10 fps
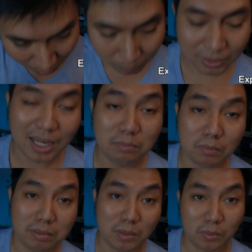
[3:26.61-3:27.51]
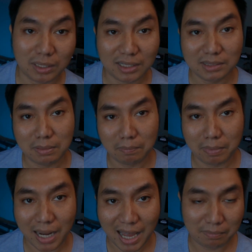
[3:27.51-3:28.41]
ผมเทสบนผิวนะคือแบบ
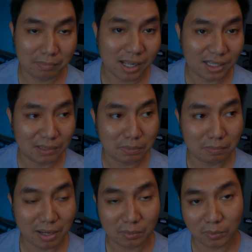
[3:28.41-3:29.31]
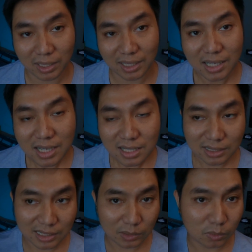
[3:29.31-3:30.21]
ประหลาดมากคือประมาณว่า
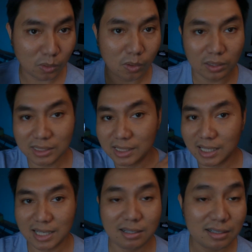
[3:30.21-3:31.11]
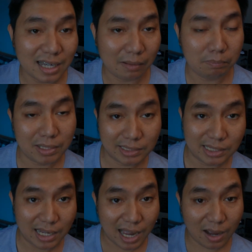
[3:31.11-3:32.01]
ฉีดตรงคอฉีดอะไรเงี้ยคือย้ำไป
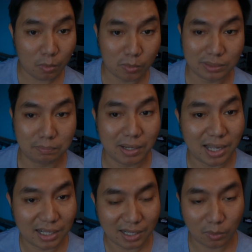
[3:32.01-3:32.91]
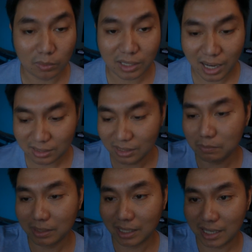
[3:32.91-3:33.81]
สี่ ห้า หก สเปรย์เลยนะค่อนข้างเยอะ
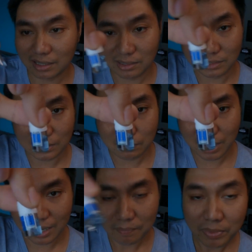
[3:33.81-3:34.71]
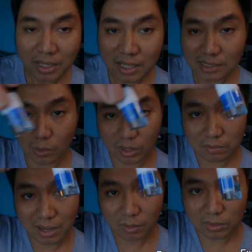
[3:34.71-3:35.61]
เหมือนกันนะคือซื้อมาสองมิ
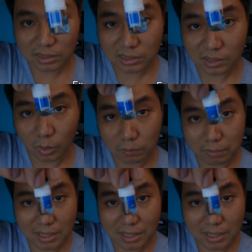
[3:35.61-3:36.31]
ลลิลิตร นี่คือลดไป